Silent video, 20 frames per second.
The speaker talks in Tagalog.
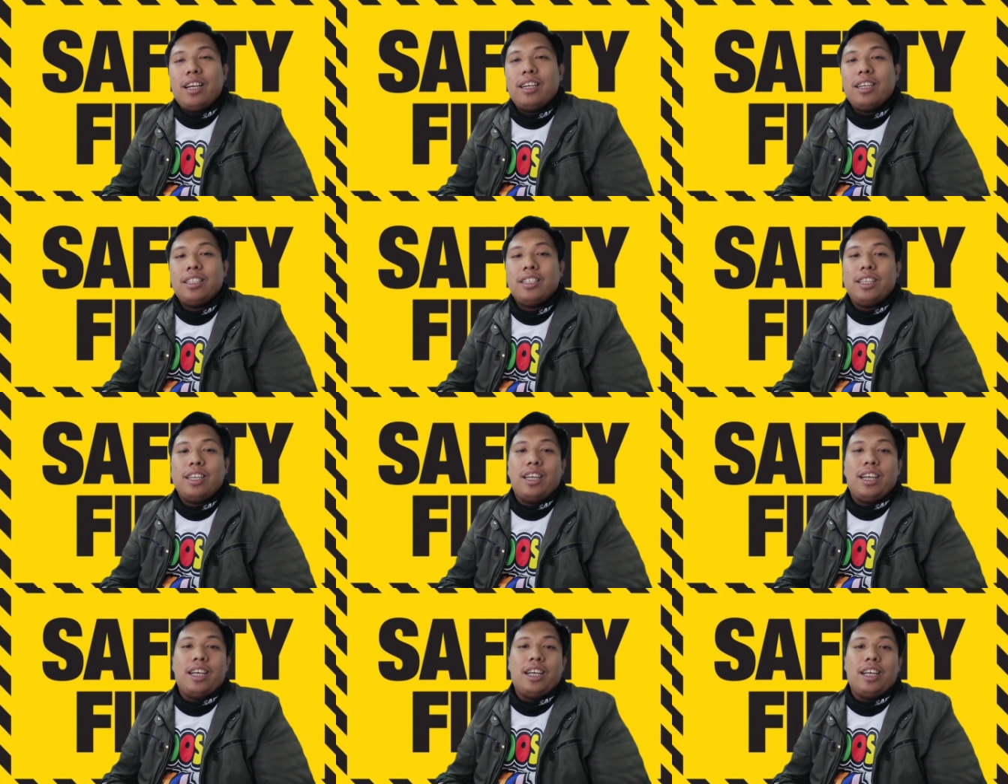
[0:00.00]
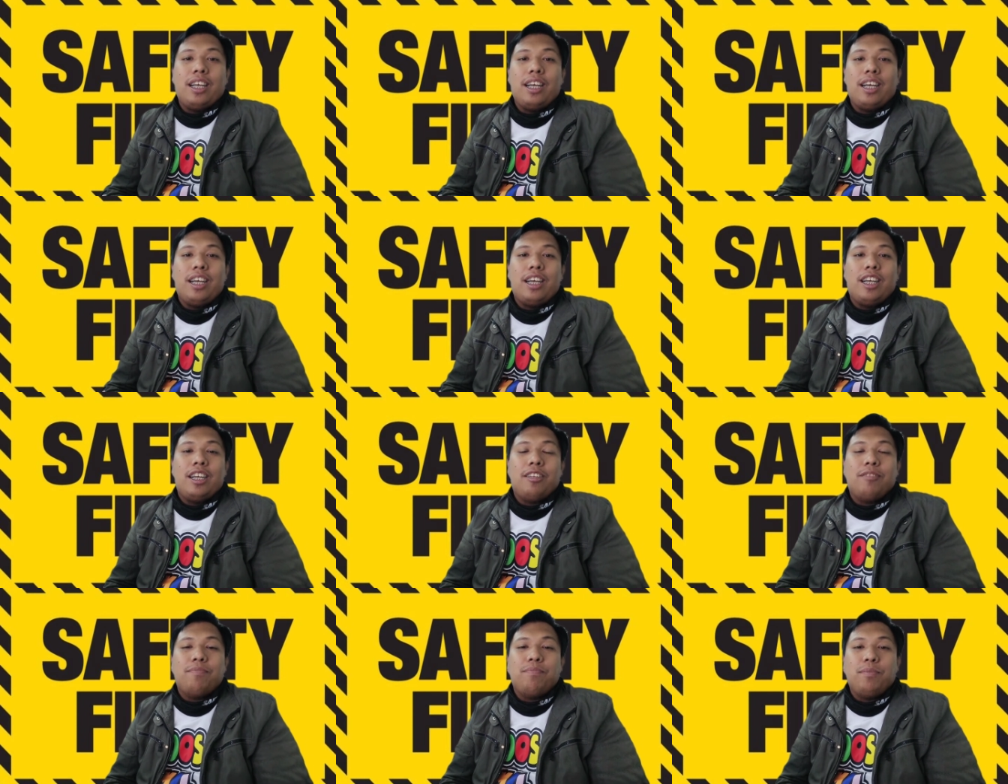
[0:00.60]
kasi nga
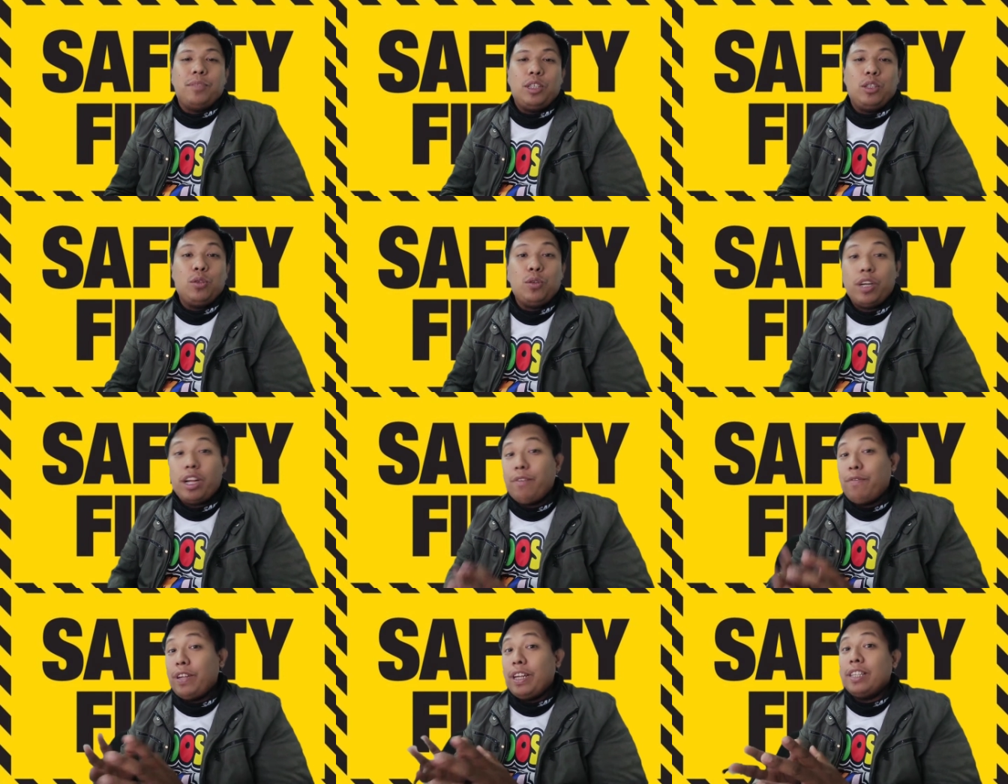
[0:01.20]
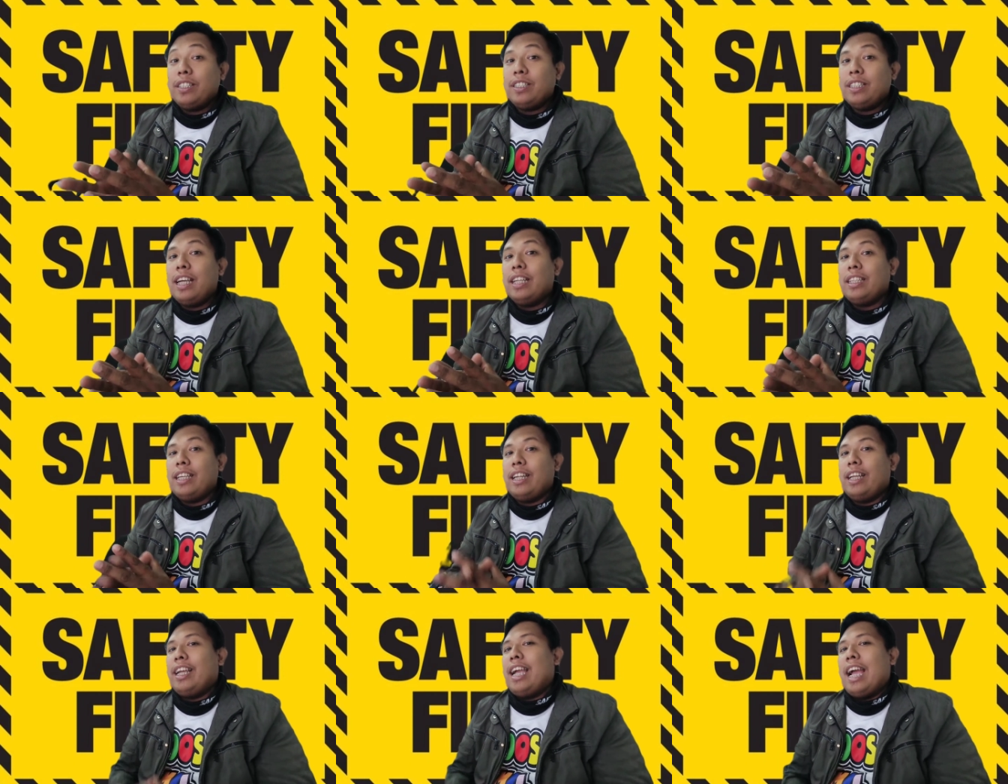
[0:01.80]
um, itong reference
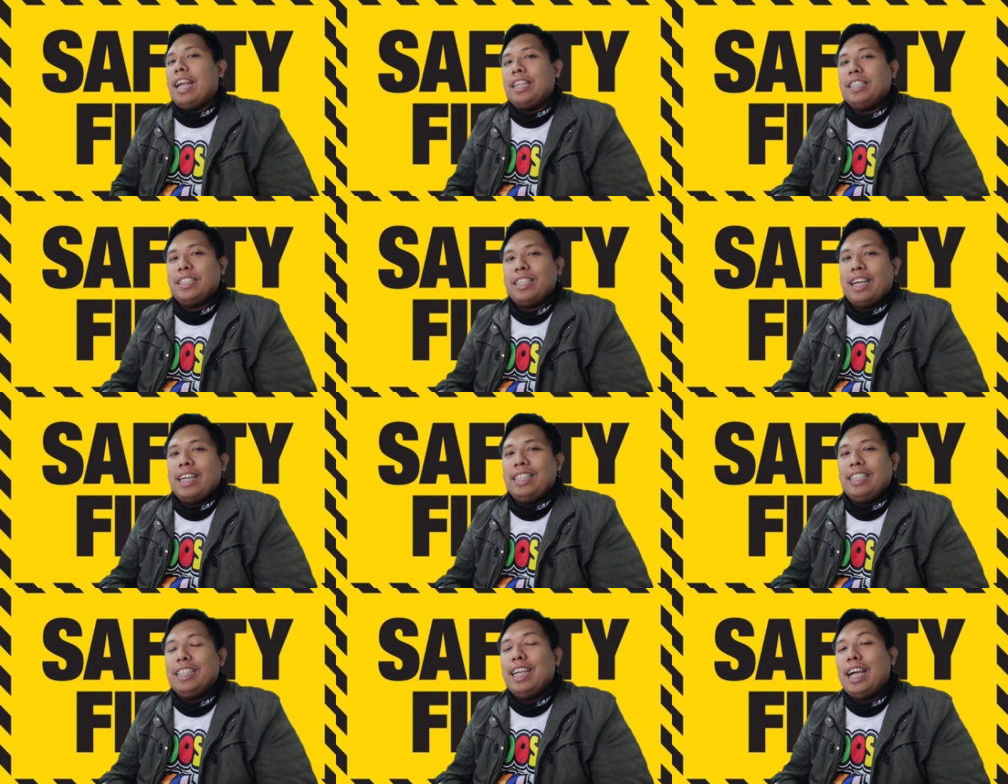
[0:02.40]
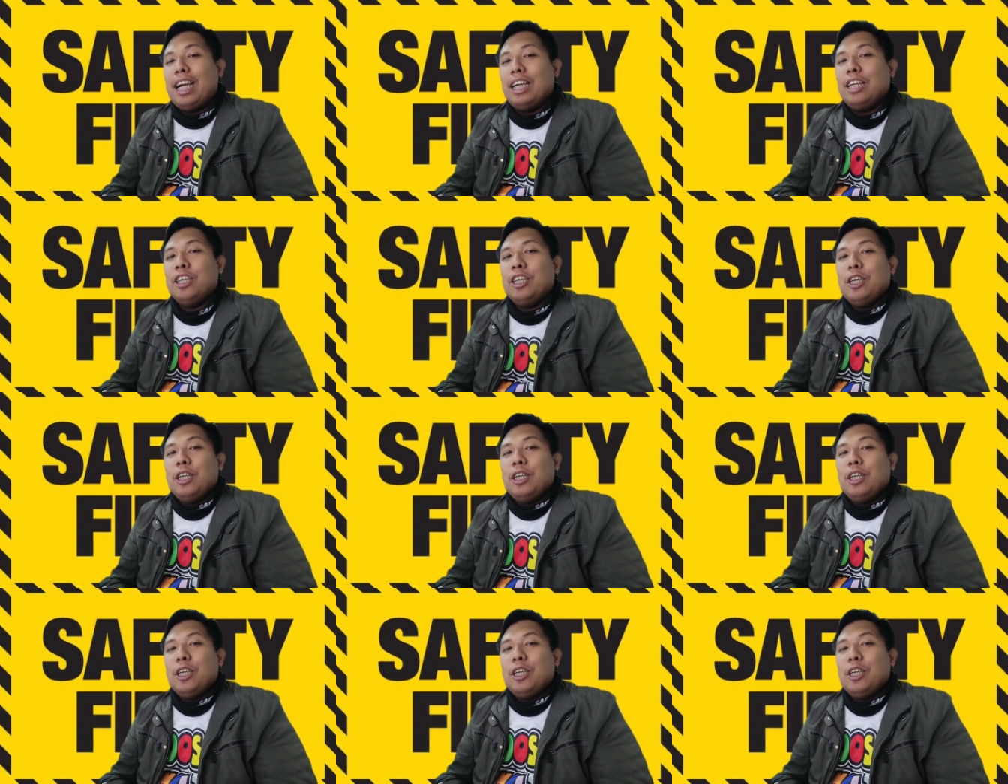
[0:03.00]
natin ay galing sa kanya.